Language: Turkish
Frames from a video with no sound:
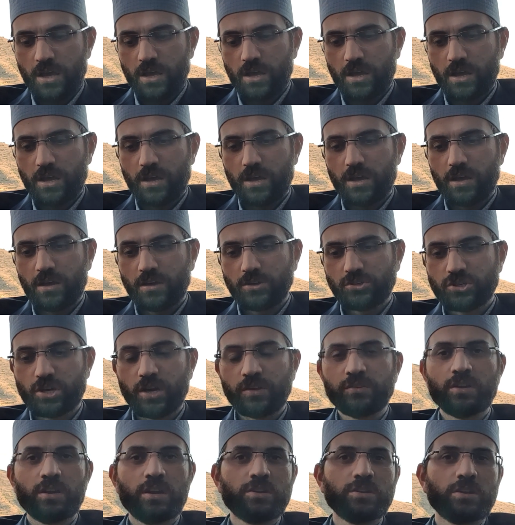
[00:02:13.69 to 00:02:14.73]
e,
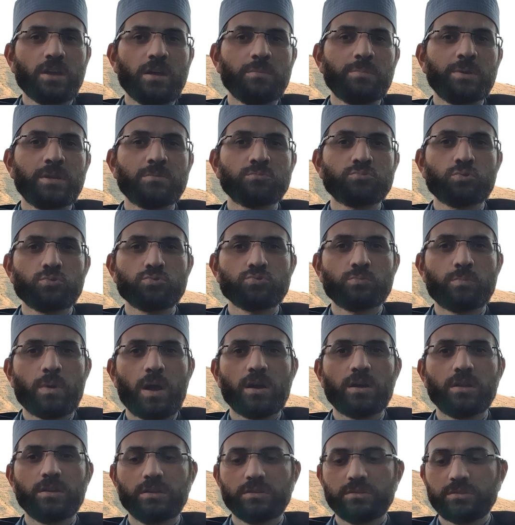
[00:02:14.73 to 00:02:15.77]
kendileri ya benim çocuğum
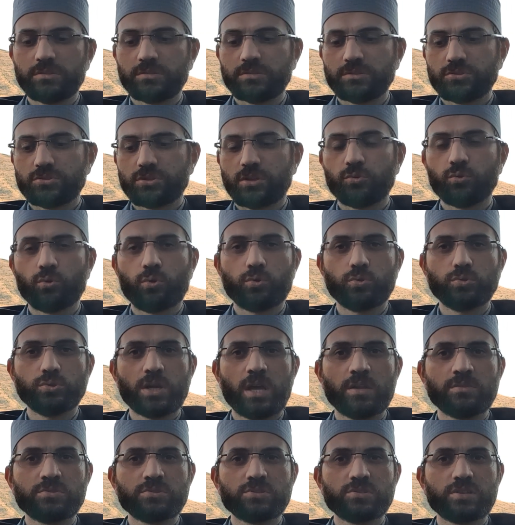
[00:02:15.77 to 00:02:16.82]
akıllıdır, işte doğru
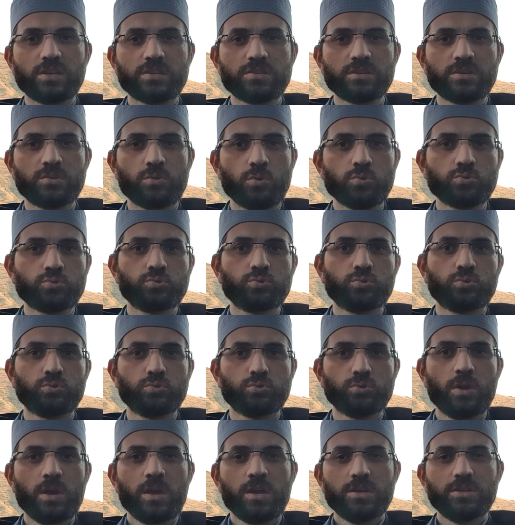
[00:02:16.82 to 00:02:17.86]
yanlışı seçer, özgür
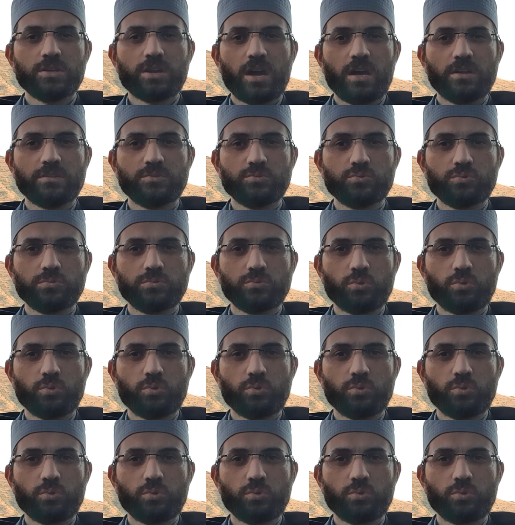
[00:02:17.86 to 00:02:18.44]
irade,